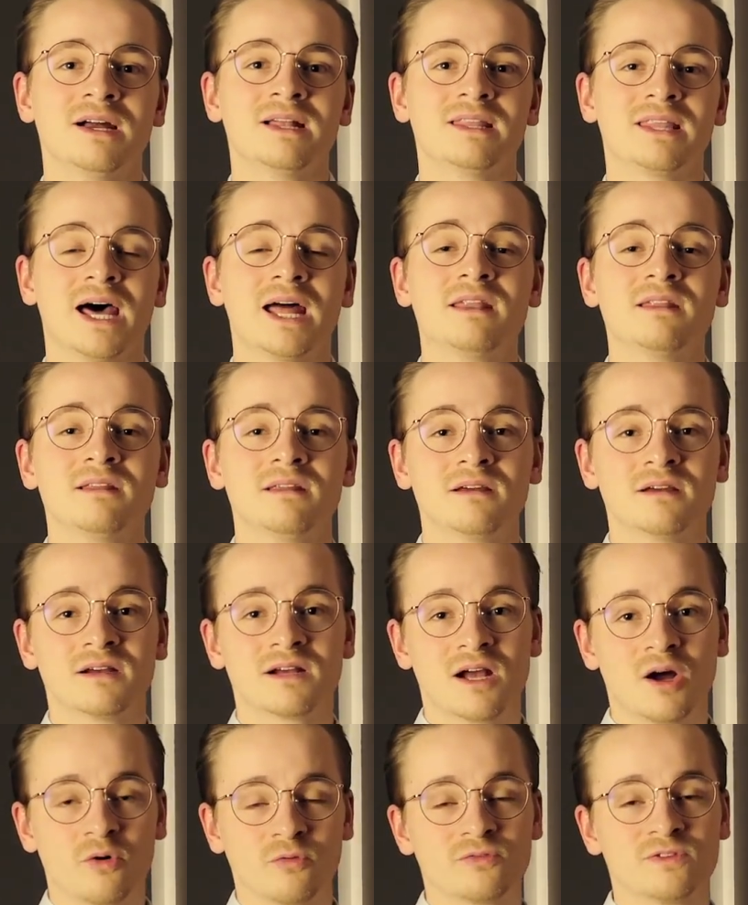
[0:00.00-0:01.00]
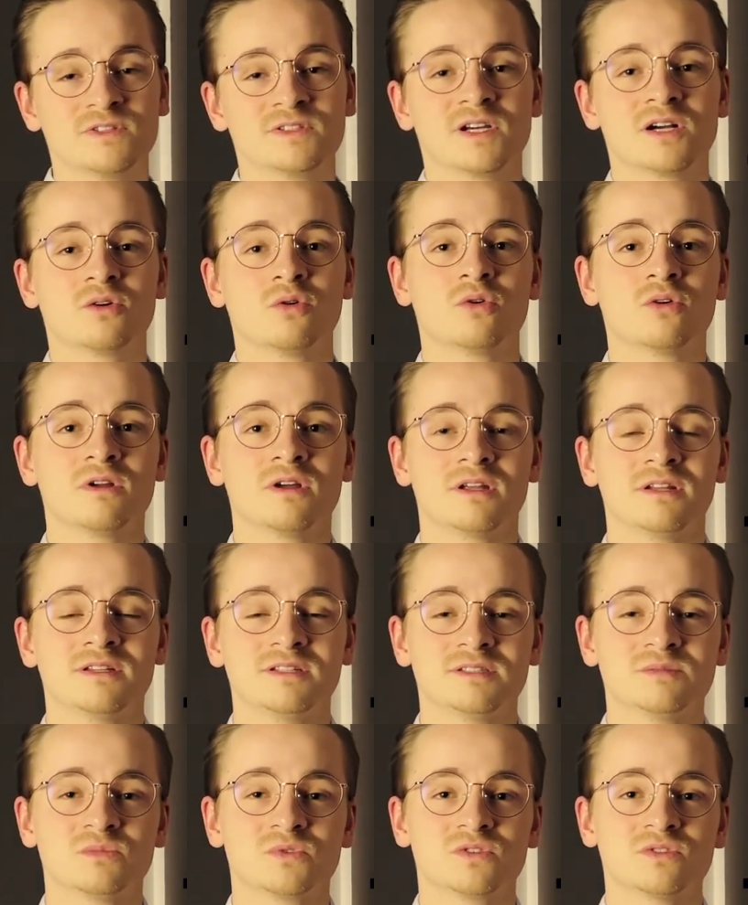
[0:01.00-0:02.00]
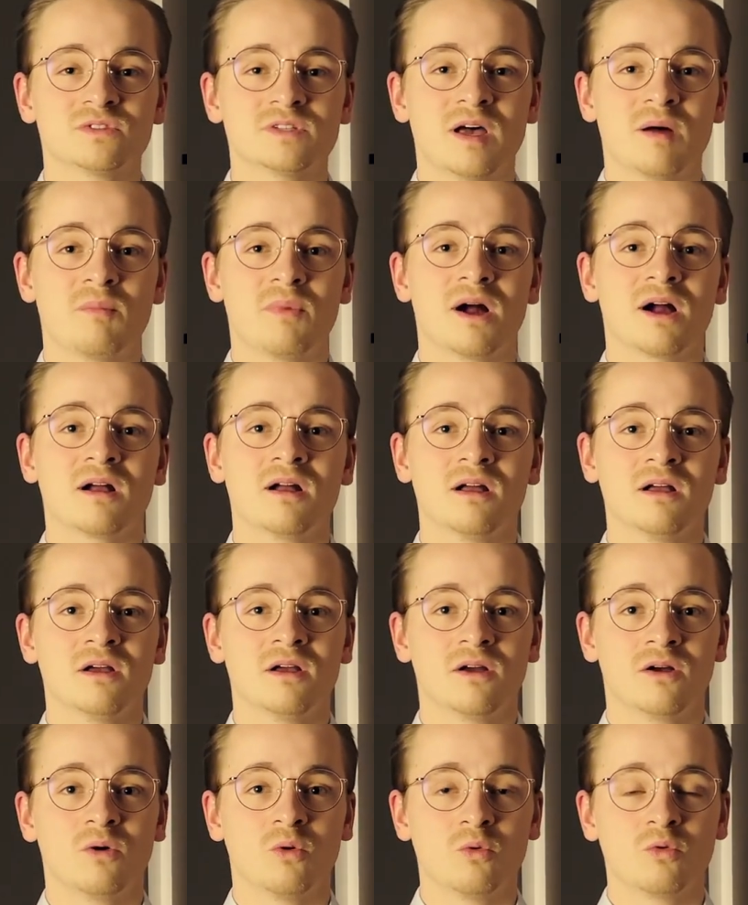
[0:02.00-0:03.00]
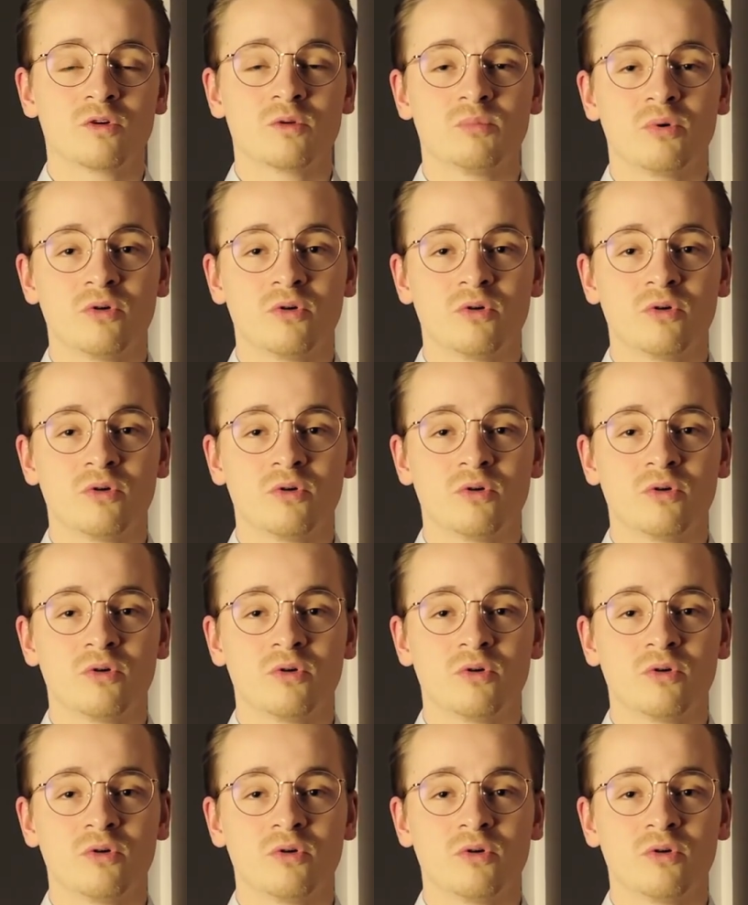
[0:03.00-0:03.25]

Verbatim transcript: dann kauft dieser Kunde in diesem Zusammenhang ohne